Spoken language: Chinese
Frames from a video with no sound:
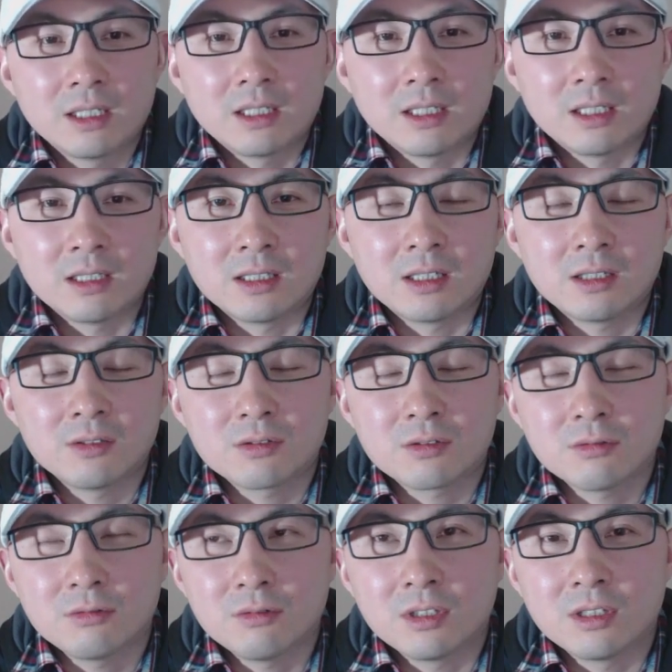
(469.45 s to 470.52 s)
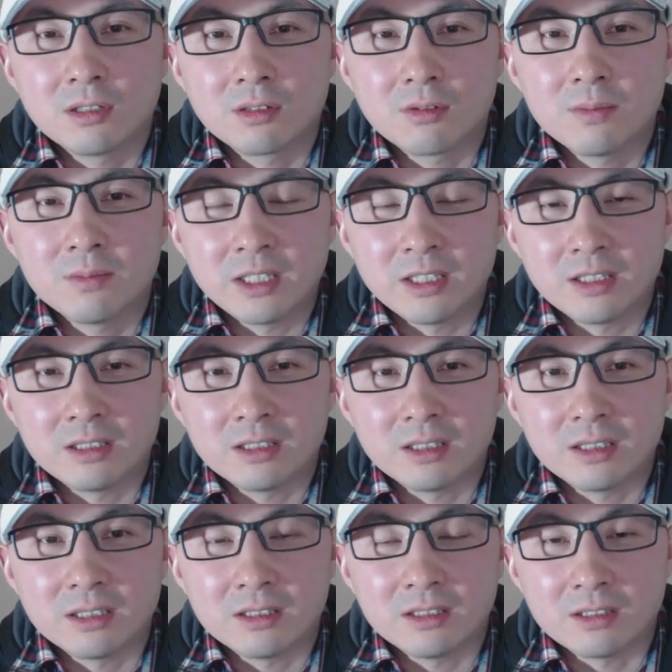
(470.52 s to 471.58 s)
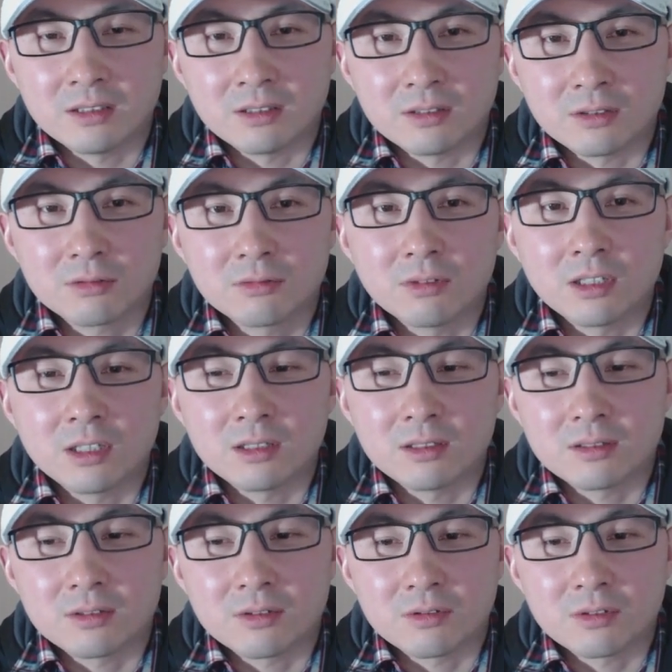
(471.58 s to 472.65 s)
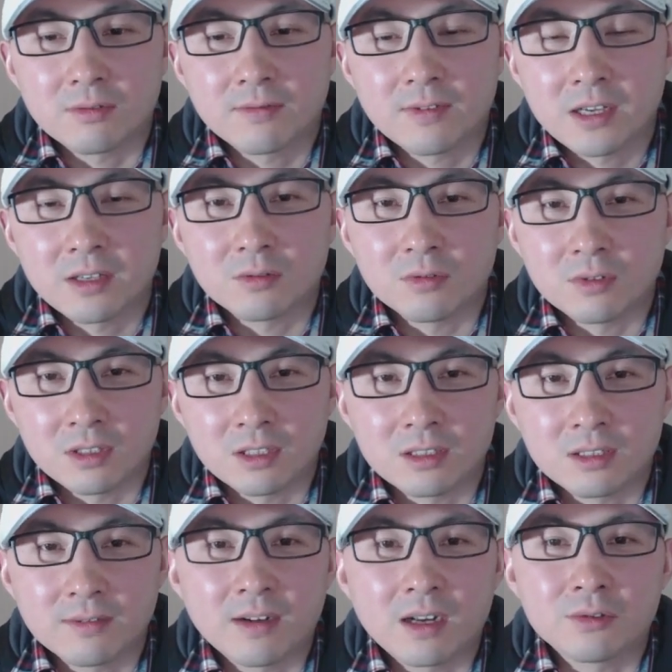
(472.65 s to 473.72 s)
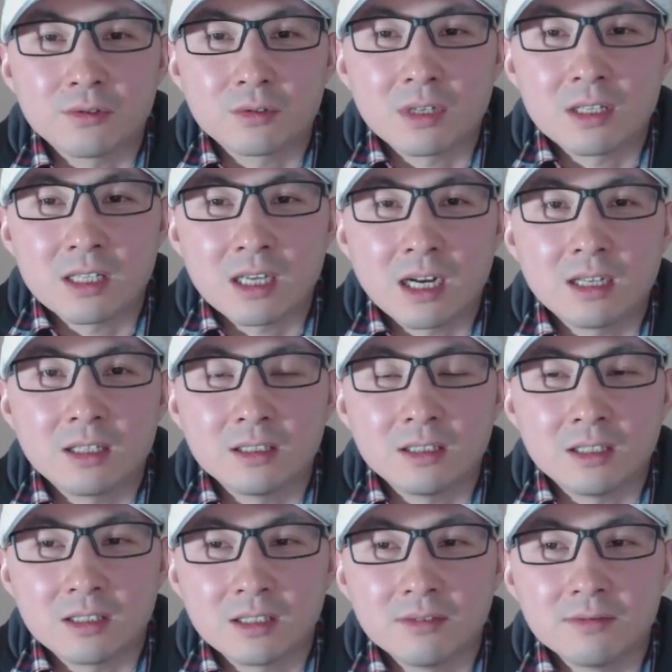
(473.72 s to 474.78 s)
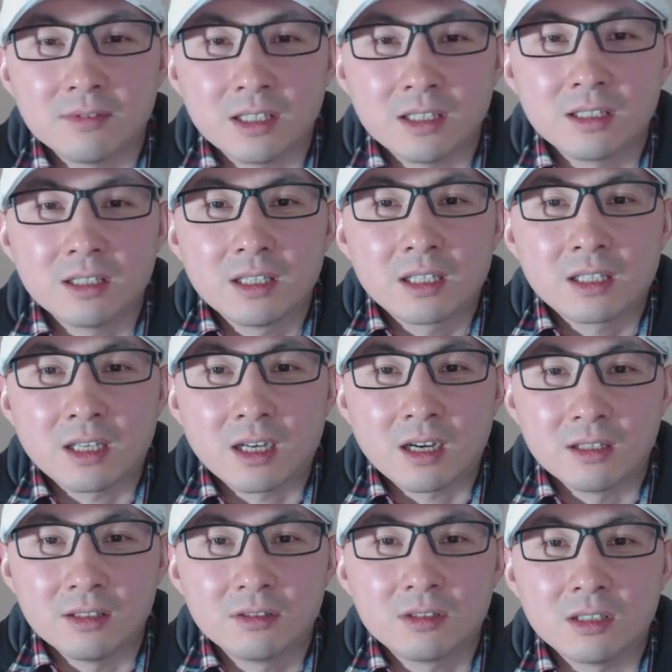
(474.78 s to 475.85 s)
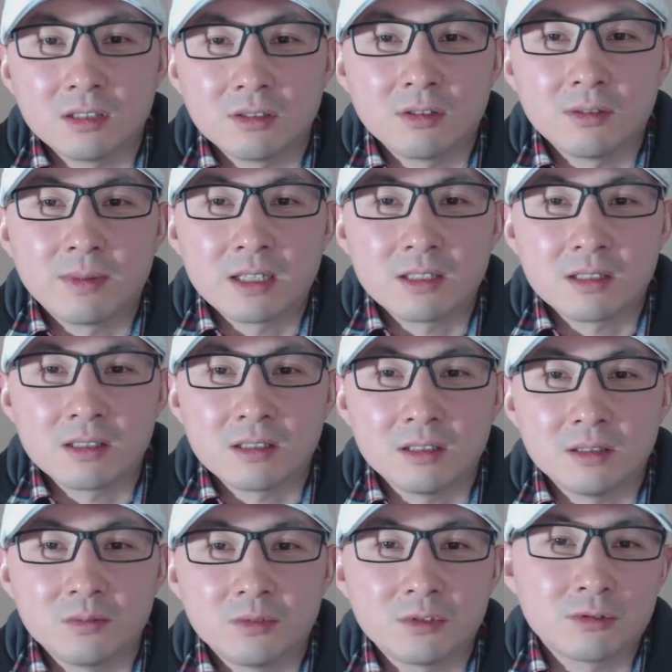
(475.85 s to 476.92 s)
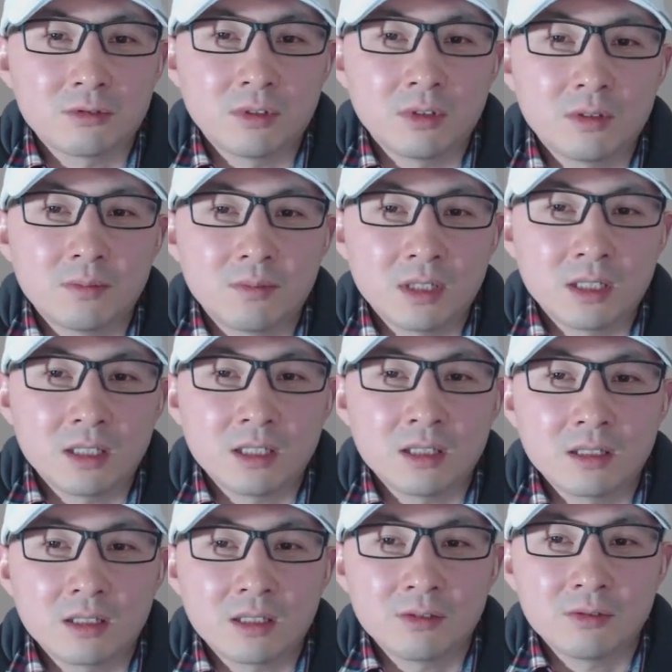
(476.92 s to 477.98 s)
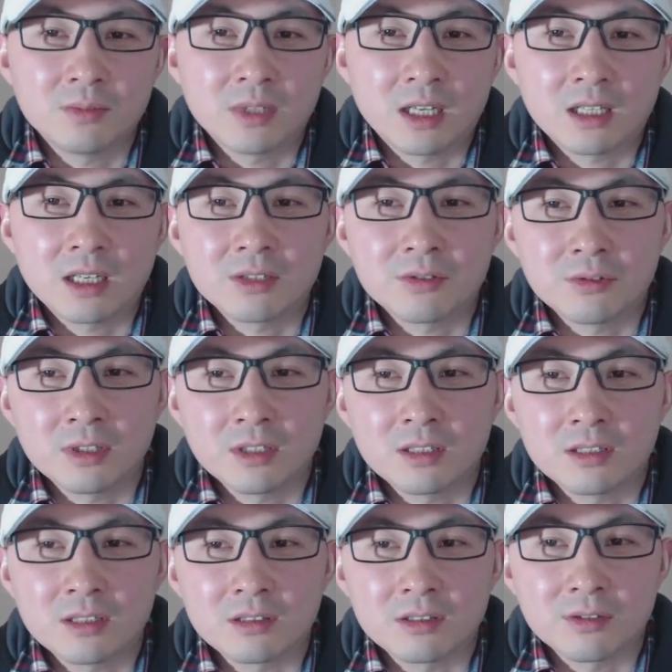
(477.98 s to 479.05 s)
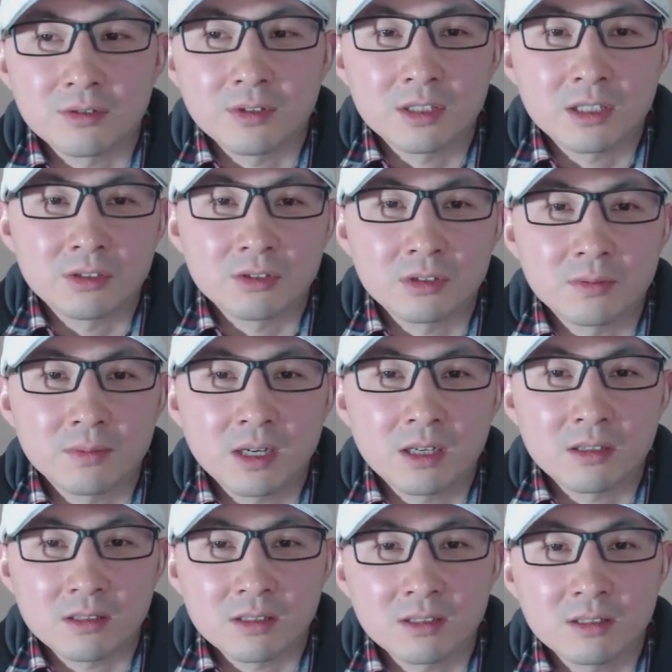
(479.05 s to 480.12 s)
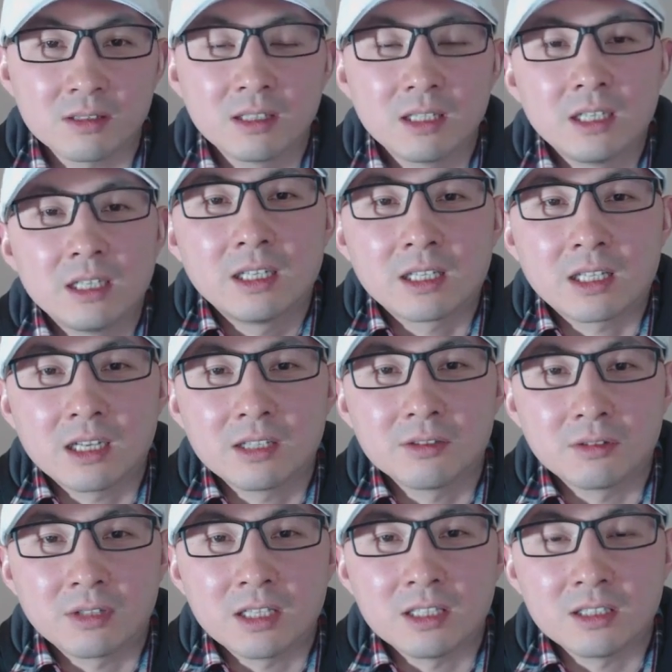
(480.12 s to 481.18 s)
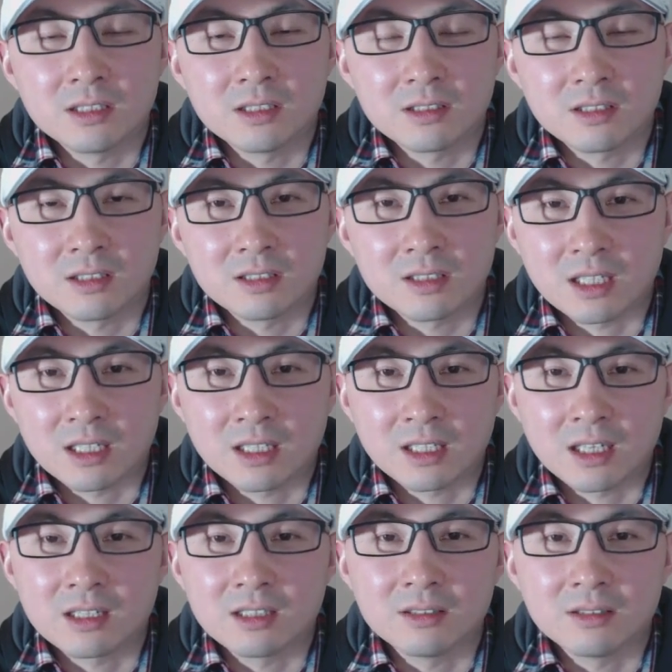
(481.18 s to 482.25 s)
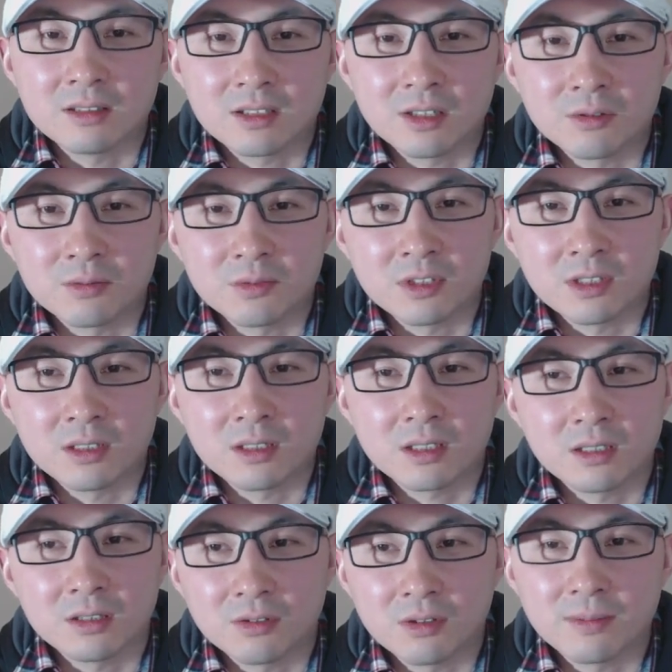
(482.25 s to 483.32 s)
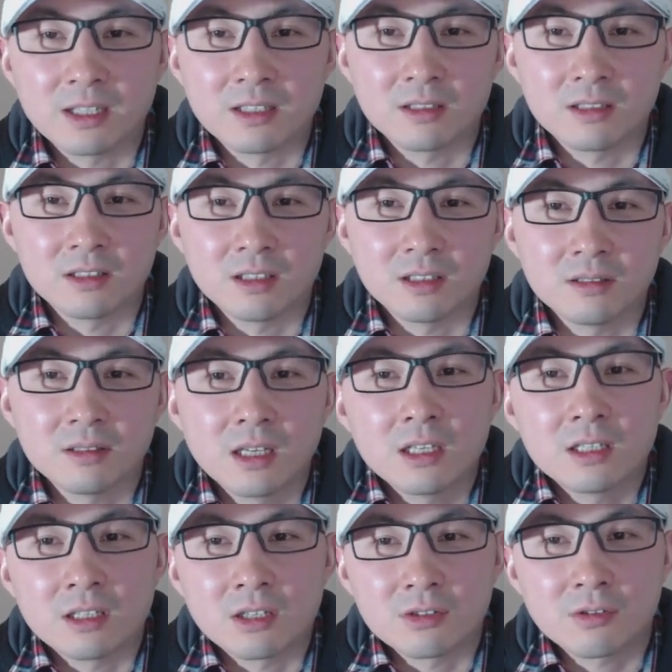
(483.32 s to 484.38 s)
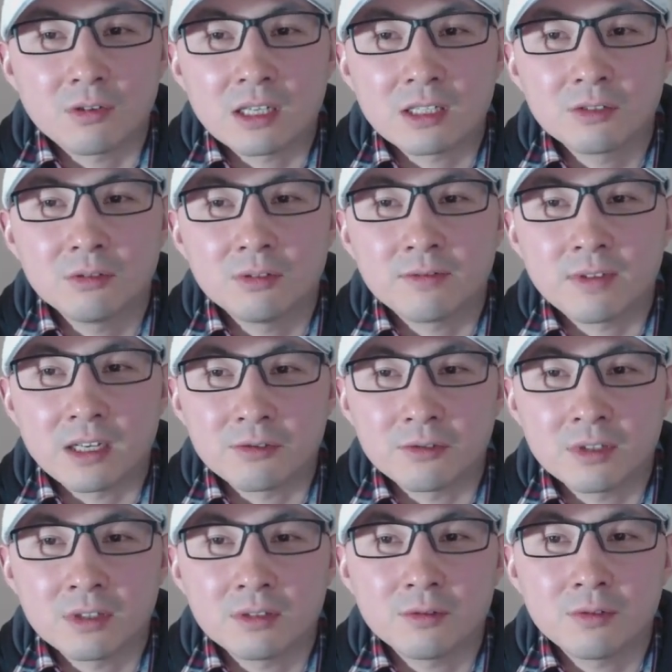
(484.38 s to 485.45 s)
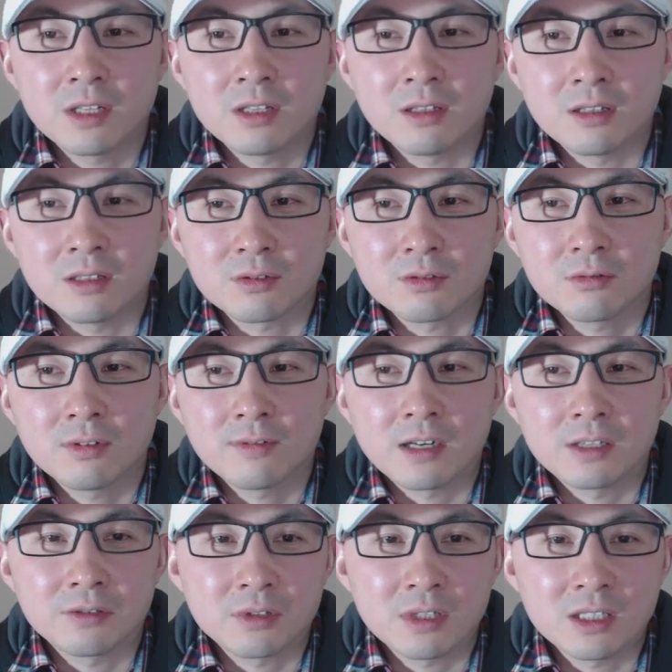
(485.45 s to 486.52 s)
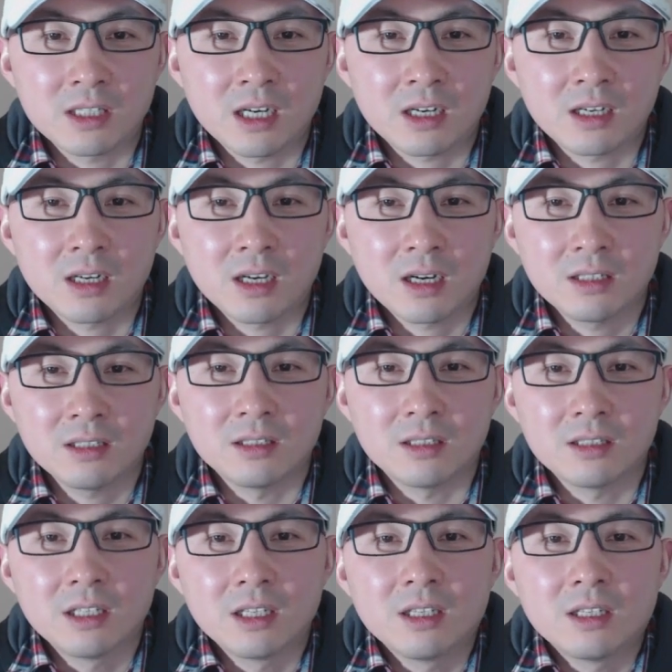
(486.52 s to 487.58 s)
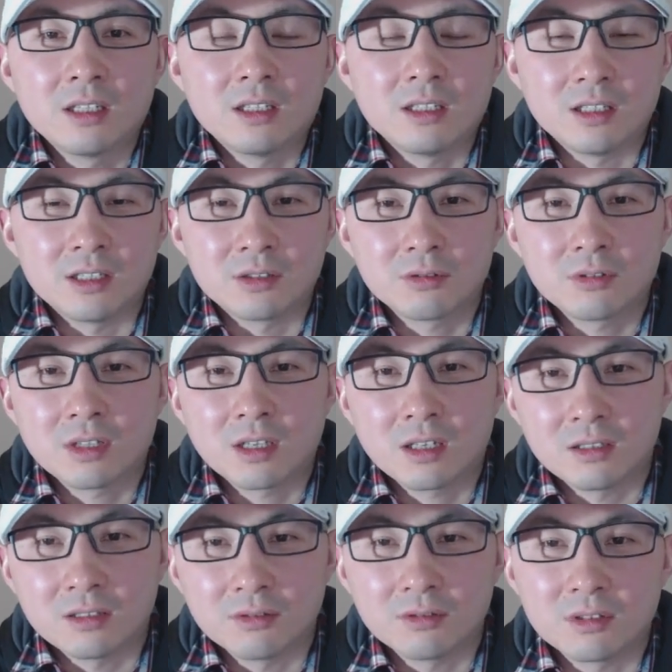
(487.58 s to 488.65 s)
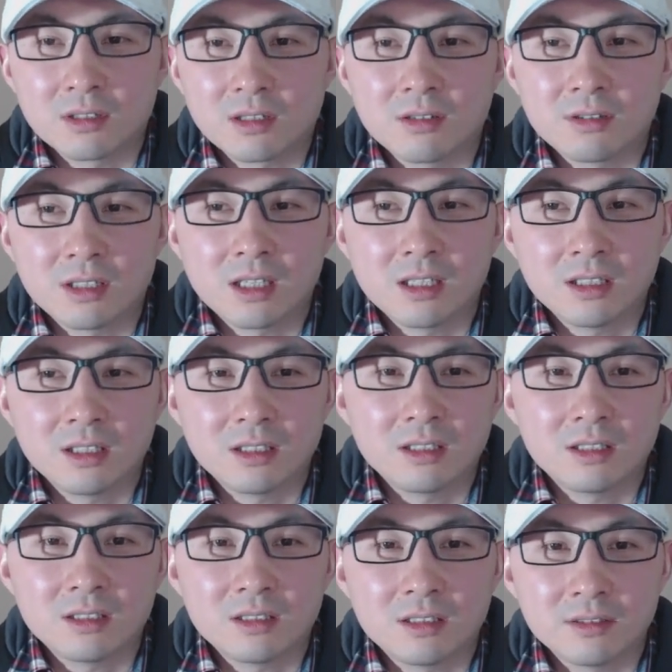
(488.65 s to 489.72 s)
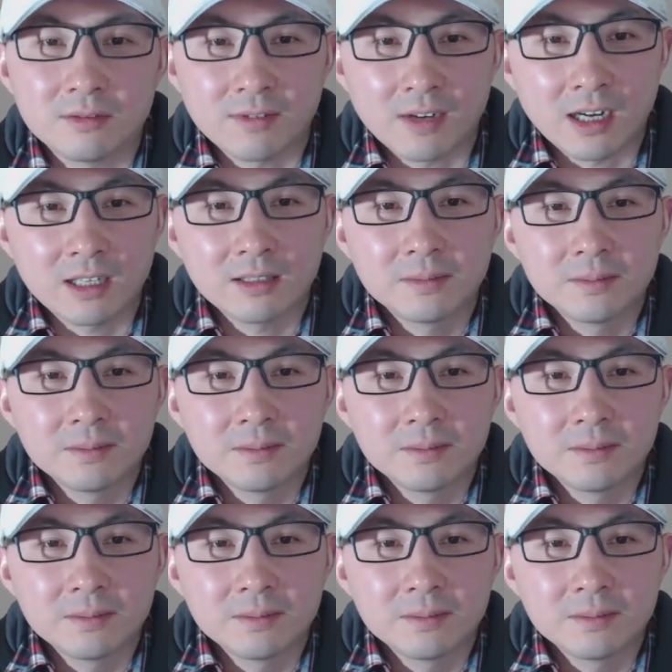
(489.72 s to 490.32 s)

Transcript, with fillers: 呃，然后中国的官媒呢也引述了，就是外国的一些法律专家也认为他很有可能会判死刑。比如说，不列颠哥伦比亚大学的政治学教授拜尔斯，他就担心这个加拿大人谢伦伯格可能会判死刑。乔治华盛顿法学院的中国法律专家克拉克也说他可能会受到严厉的刑罚。